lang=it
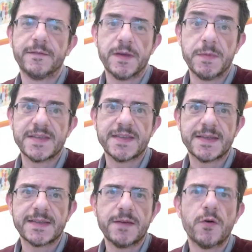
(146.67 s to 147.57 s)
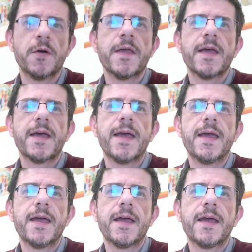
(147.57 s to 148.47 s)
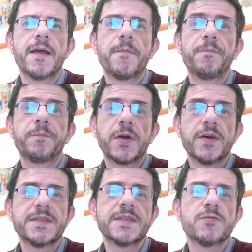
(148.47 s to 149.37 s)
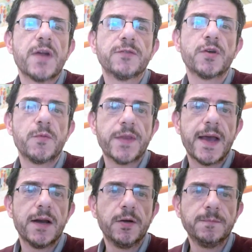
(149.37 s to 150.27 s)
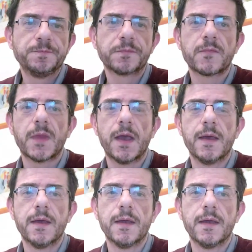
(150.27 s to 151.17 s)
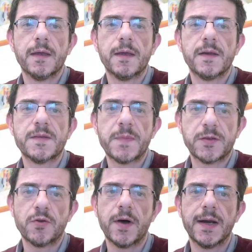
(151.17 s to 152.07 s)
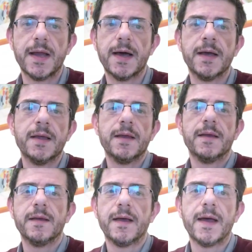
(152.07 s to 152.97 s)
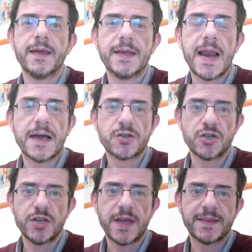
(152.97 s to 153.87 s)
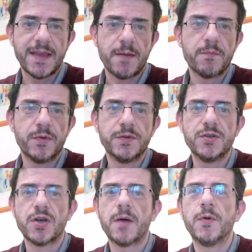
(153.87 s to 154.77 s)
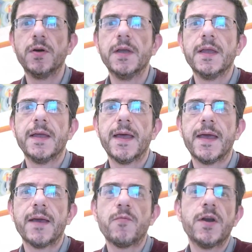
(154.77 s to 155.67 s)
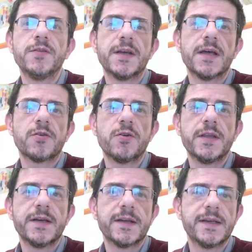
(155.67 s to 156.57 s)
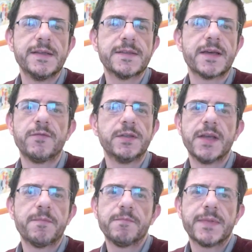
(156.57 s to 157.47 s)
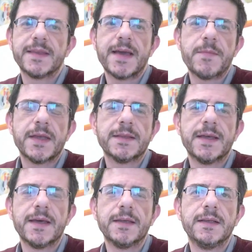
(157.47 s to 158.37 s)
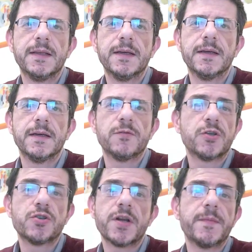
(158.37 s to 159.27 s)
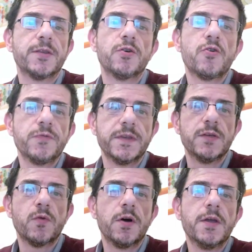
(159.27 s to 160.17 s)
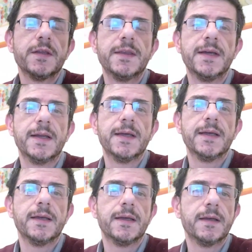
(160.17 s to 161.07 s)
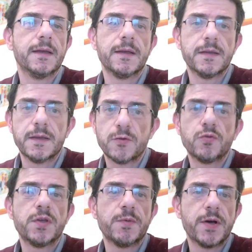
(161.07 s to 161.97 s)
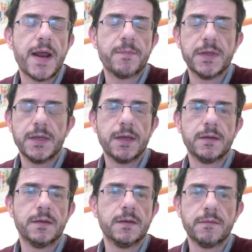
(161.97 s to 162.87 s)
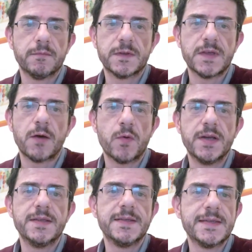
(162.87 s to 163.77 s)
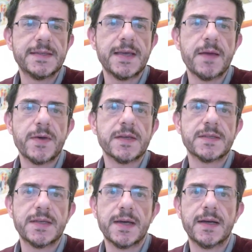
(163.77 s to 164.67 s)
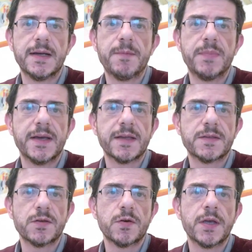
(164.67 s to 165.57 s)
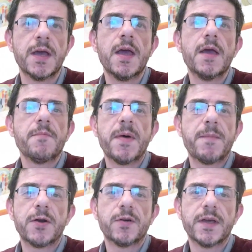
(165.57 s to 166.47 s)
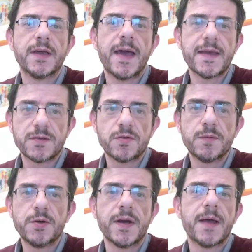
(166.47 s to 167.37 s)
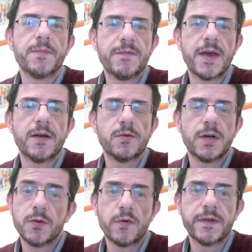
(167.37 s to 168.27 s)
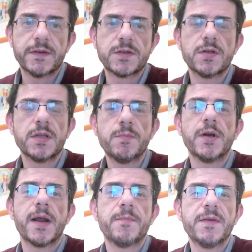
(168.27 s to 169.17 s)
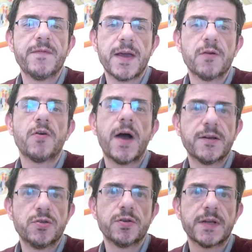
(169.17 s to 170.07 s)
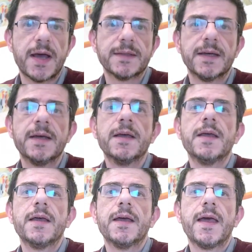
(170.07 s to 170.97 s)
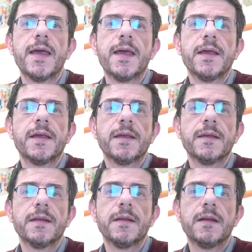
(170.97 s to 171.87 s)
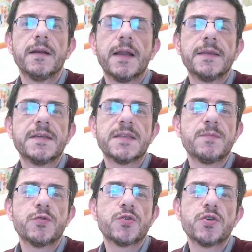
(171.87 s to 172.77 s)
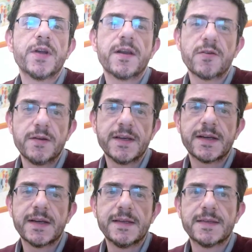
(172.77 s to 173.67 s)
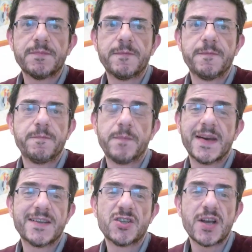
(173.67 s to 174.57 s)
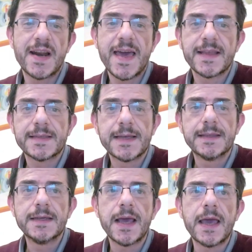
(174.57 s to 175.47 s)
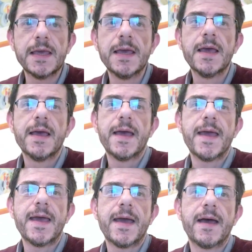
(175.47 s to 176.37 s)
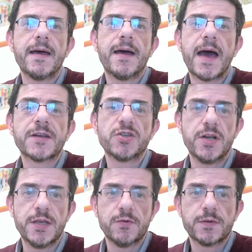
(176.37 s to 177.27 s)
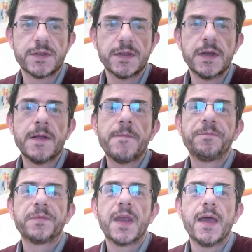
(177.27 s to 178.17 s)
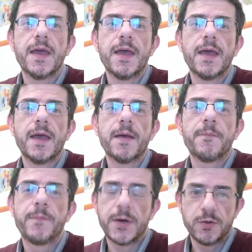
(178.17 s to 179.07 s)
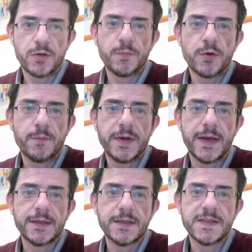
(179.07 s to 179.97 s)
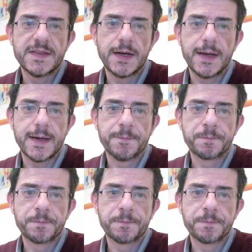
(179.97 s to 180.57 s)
Fa abbastanza schifo. E, però esiste un altro modello eh, rispetto alla, eh, ai rilasci a tempo, diciamo, è quello della rolling release, che vuol dire praticamente il, un aggiornamento continuo delle, di tutti i programmi, di, sia quelli di sistema sia le applicazioni. Man mano che escono i programmi, vengono, le nuove versioni dei programmi vengono aggiornate. E la distribuzione rolling release per eccellenza, direi, è uh, Arch Linux, e, però è troppo complicata da installare.